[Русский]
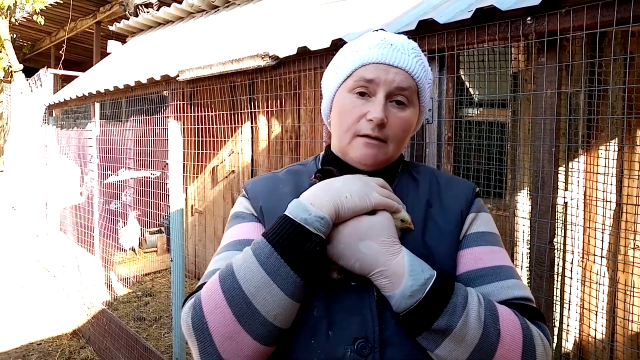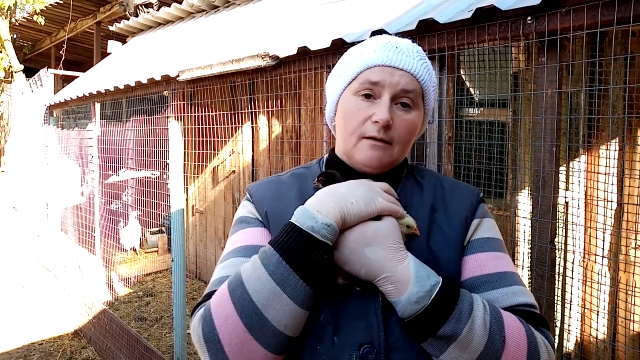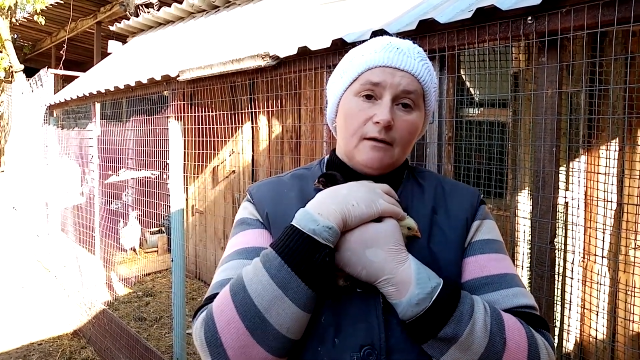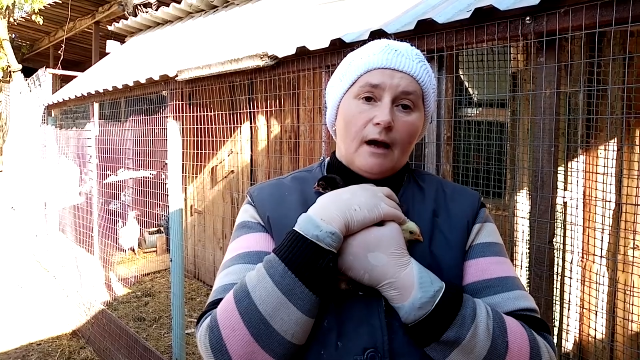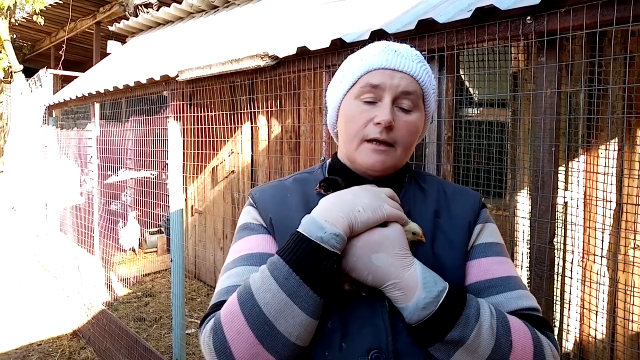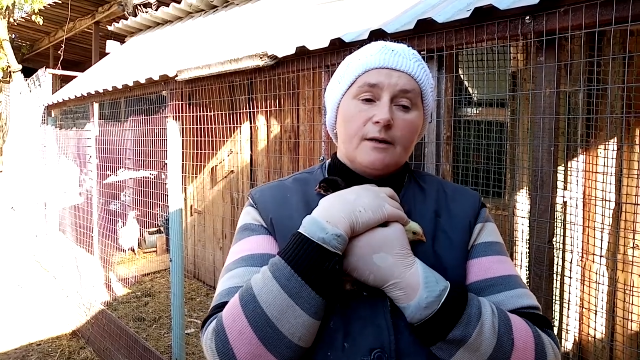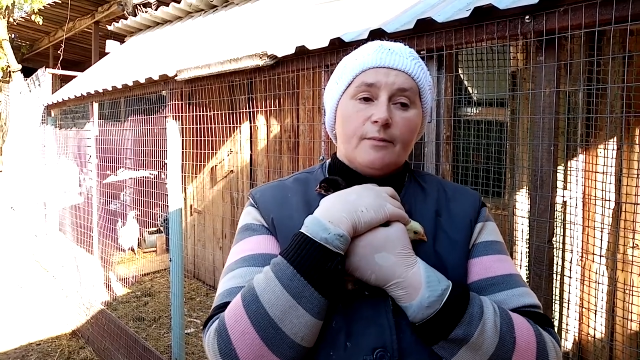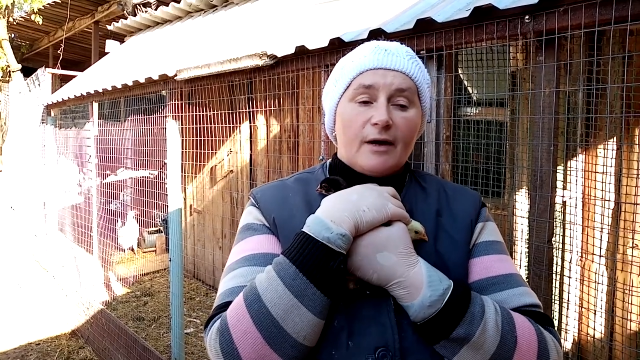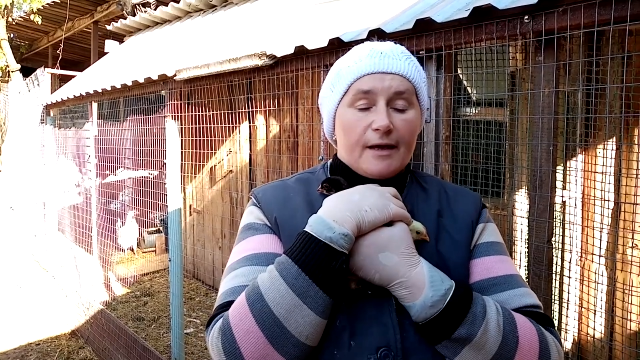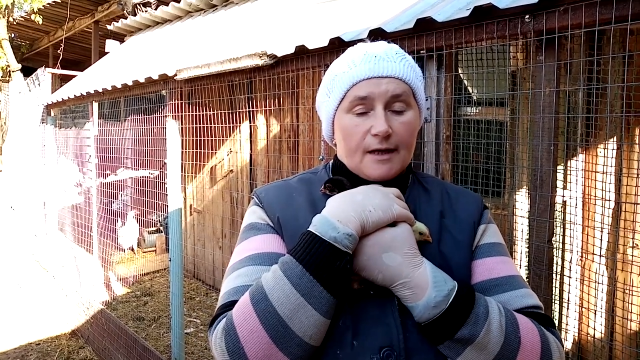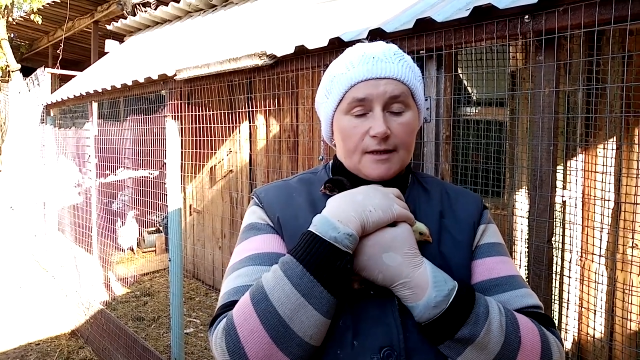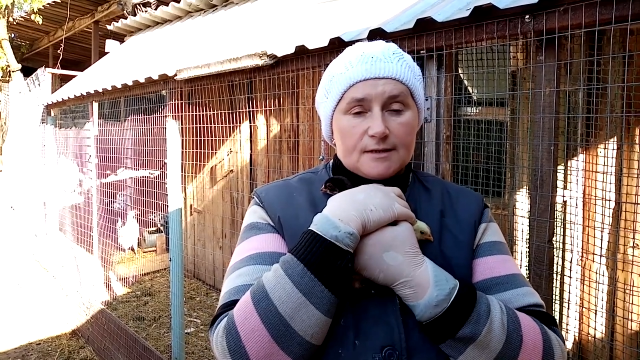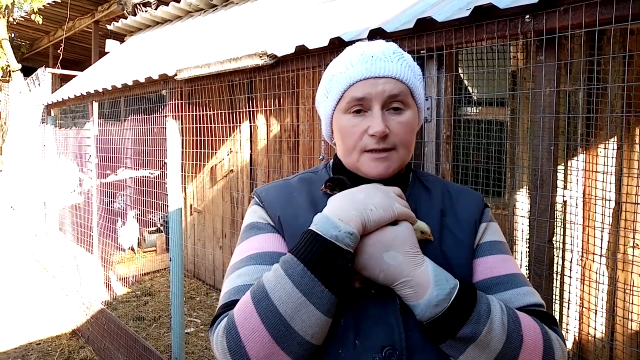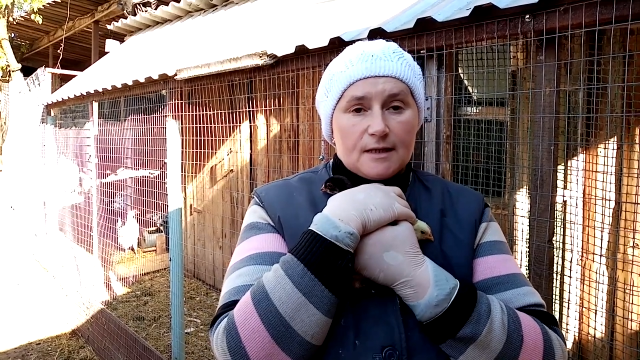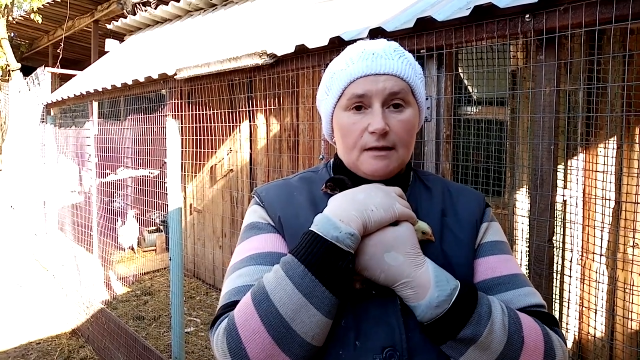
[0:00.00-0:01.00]
они
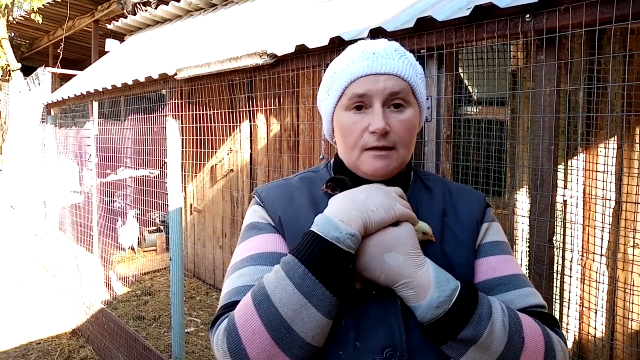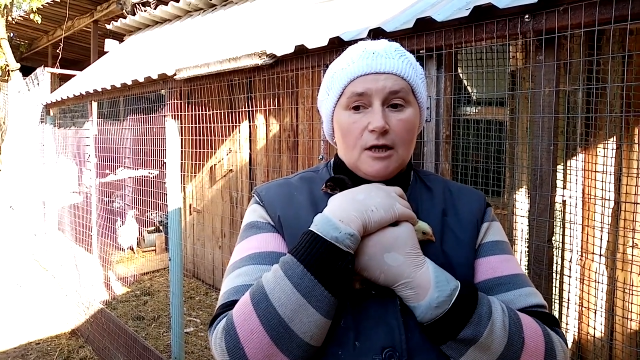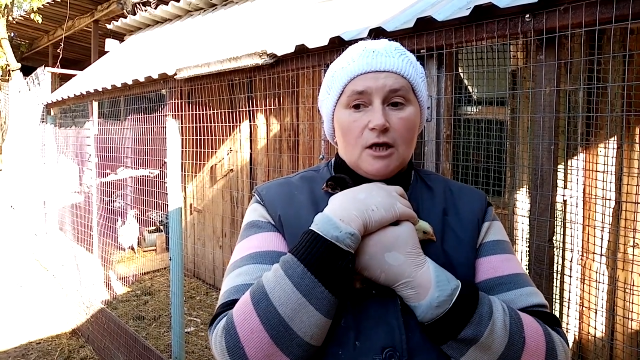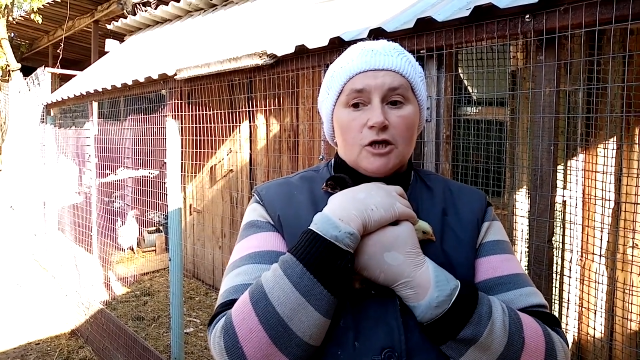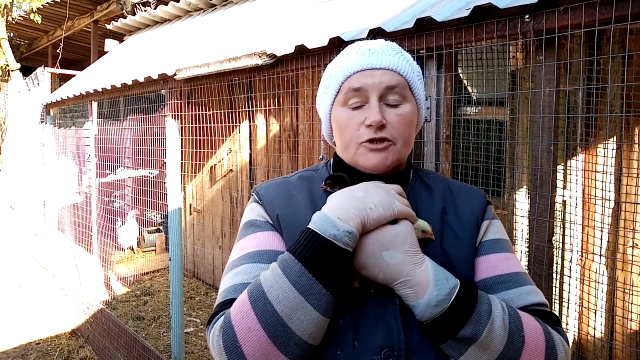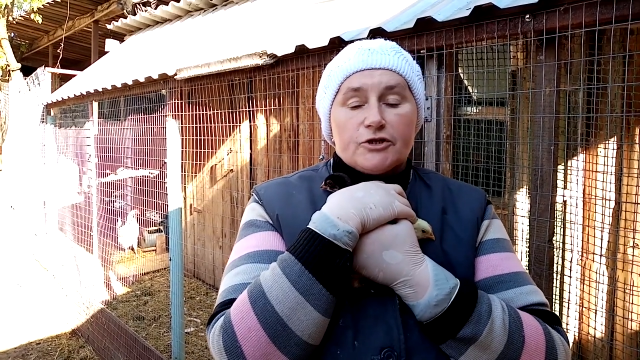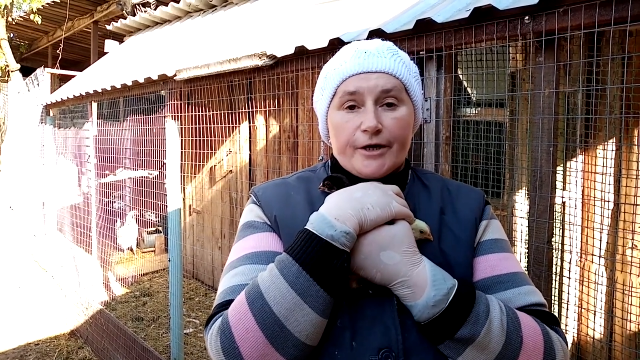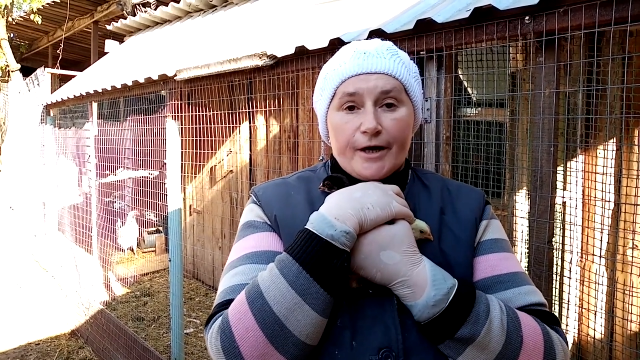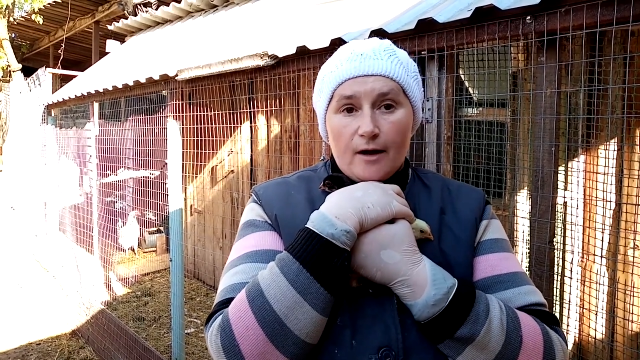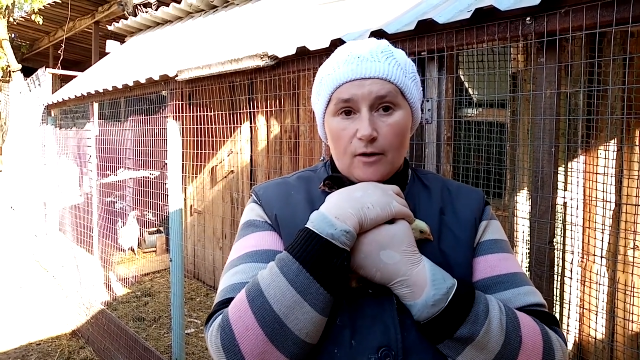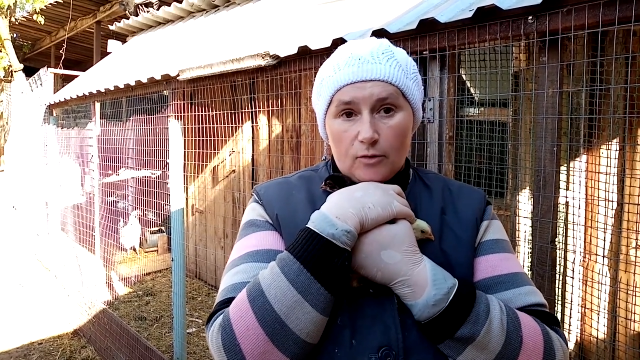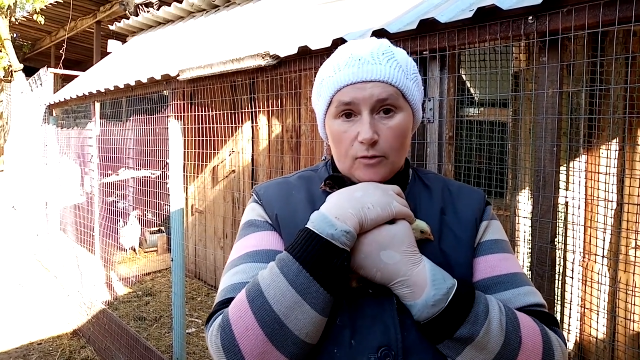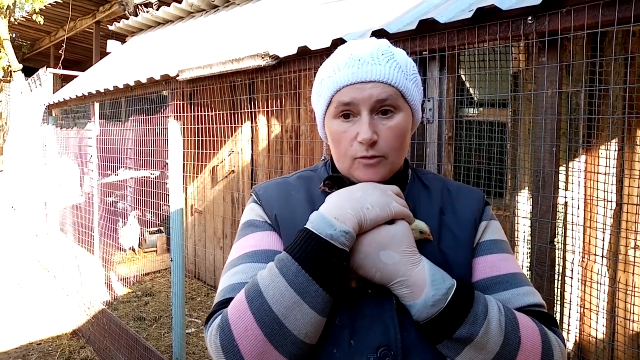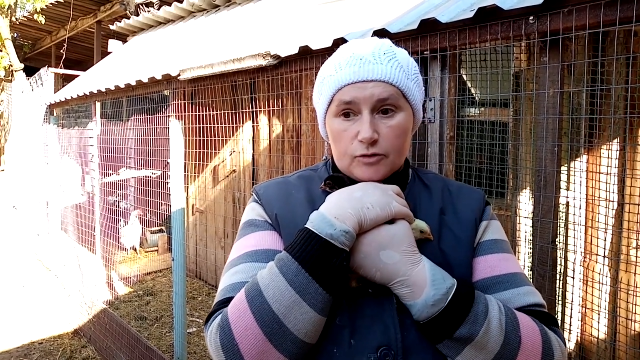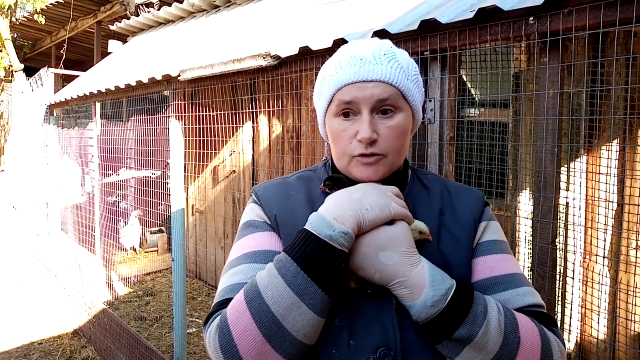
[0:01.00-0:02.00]
боятся,
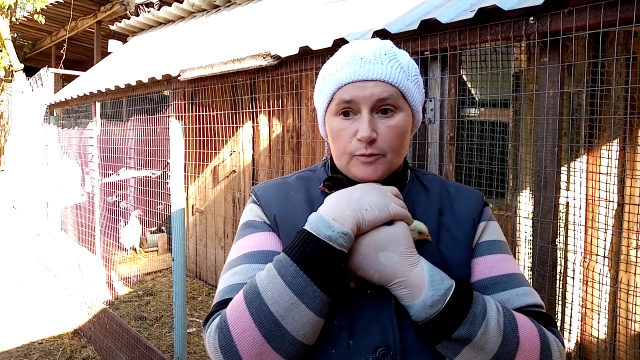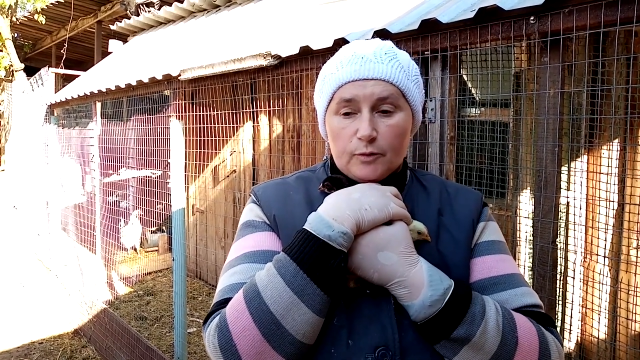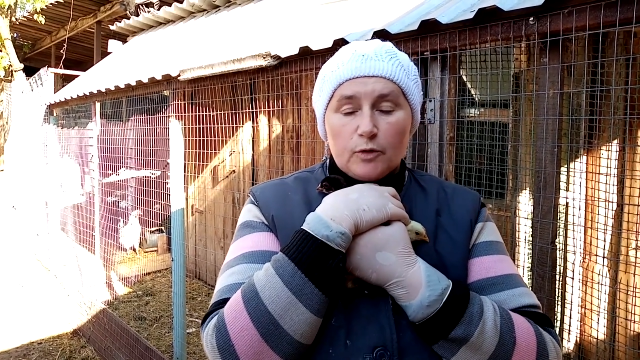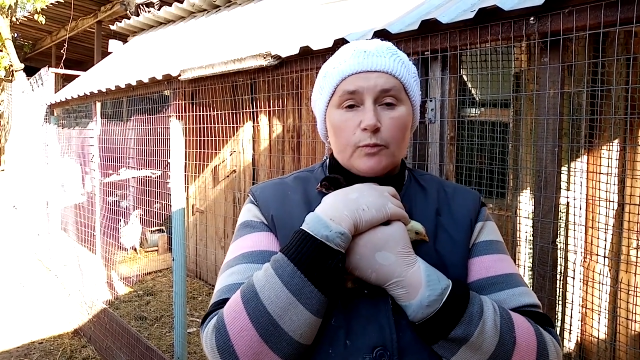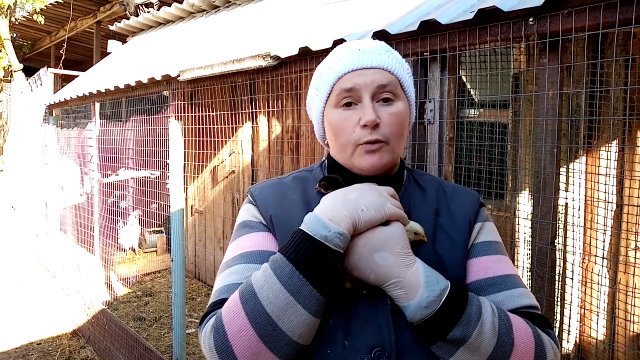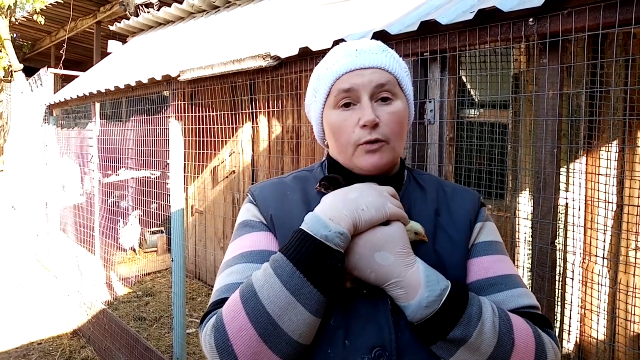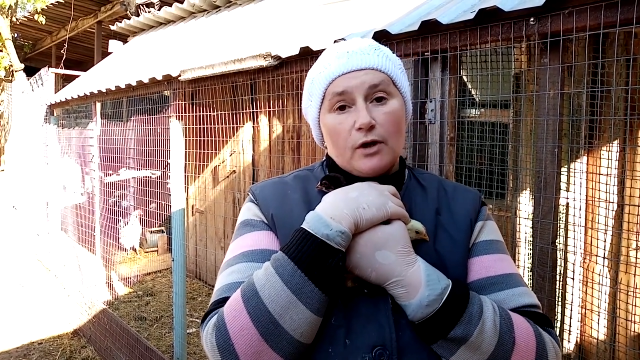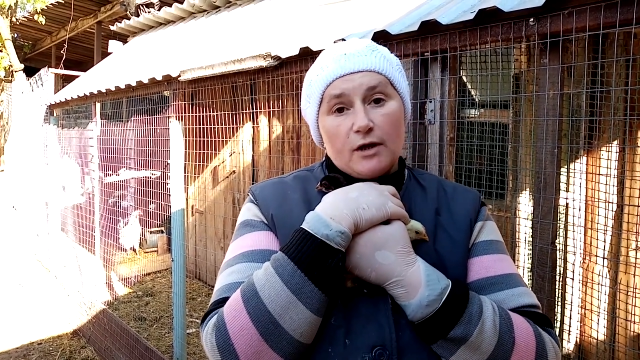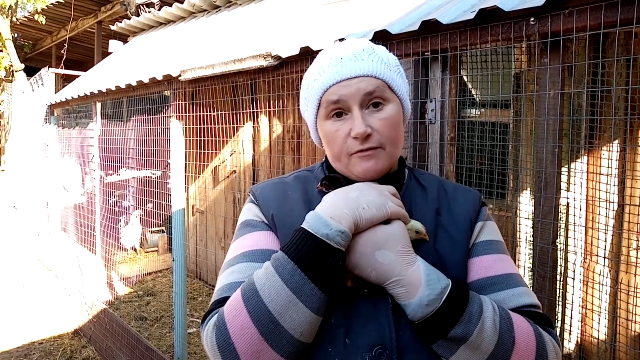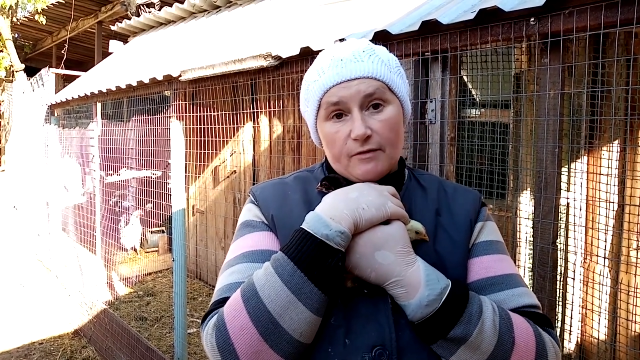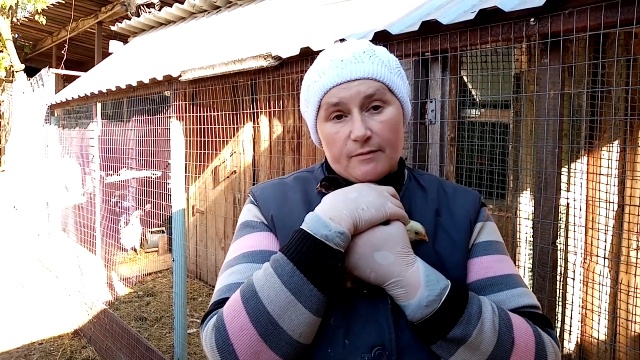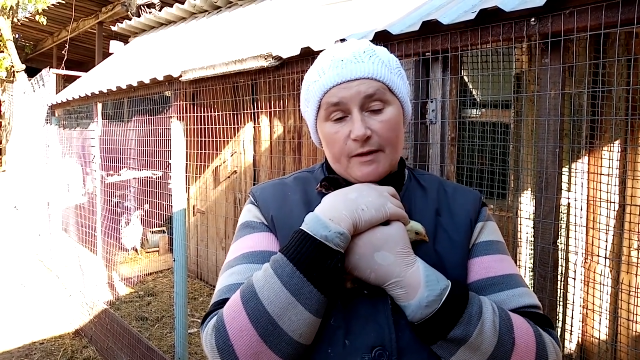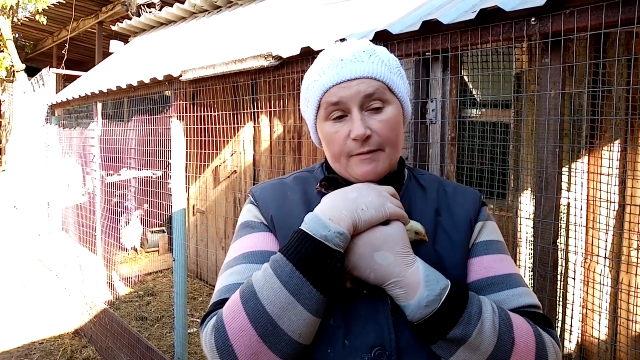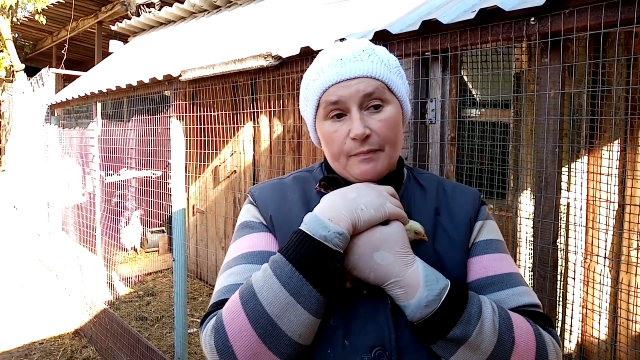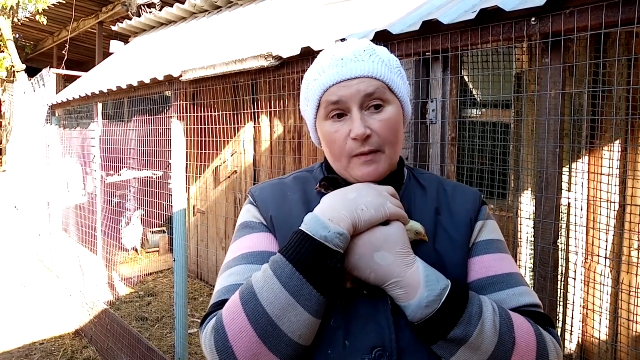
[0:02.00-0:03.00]
шарахаются, будут
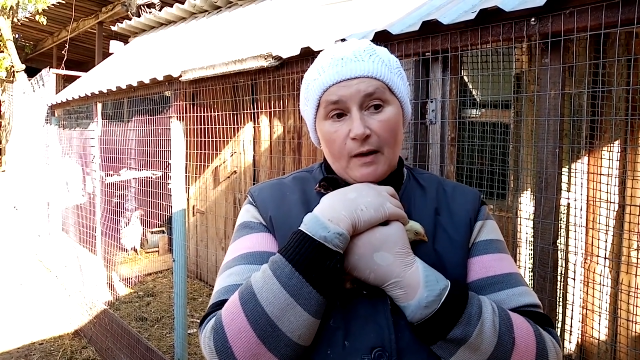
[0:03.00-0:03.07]
пугливыми.